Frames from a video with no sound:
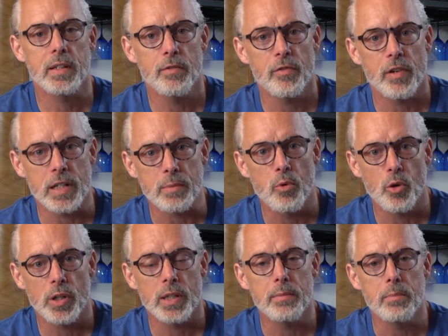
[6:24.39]

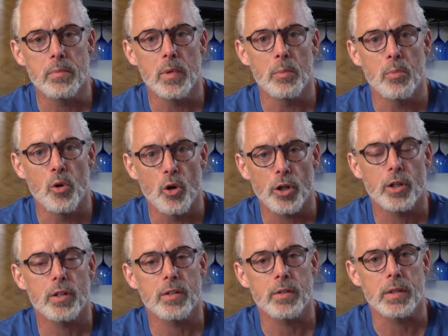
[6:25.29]
Facebook qui me bloque,
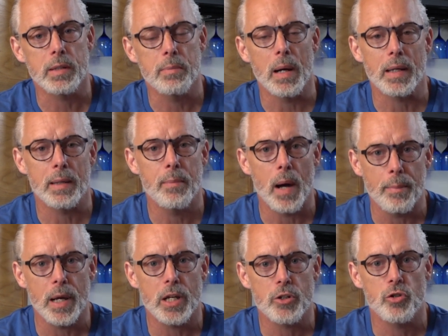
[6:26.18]
euh, qui
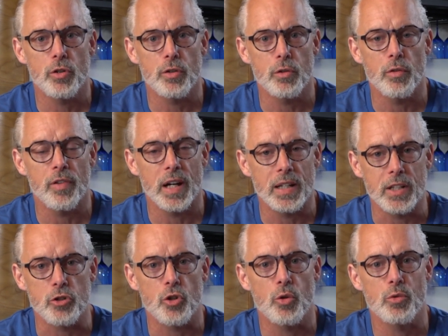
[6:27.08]
m'empêche de, faire
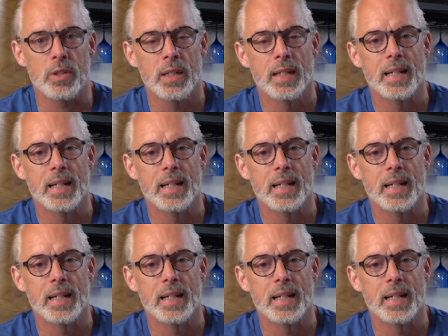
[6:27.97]
des choses,